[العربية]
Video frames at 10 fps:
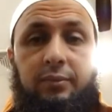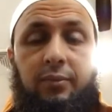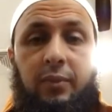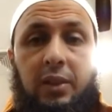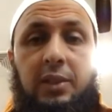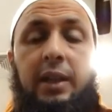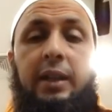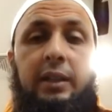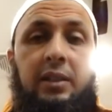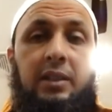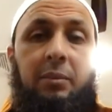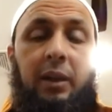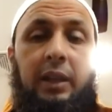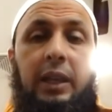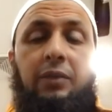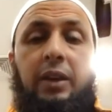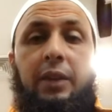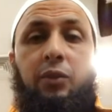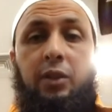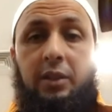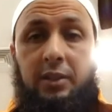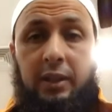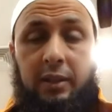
سألني هذا الصباح كيف يعرف الإنسان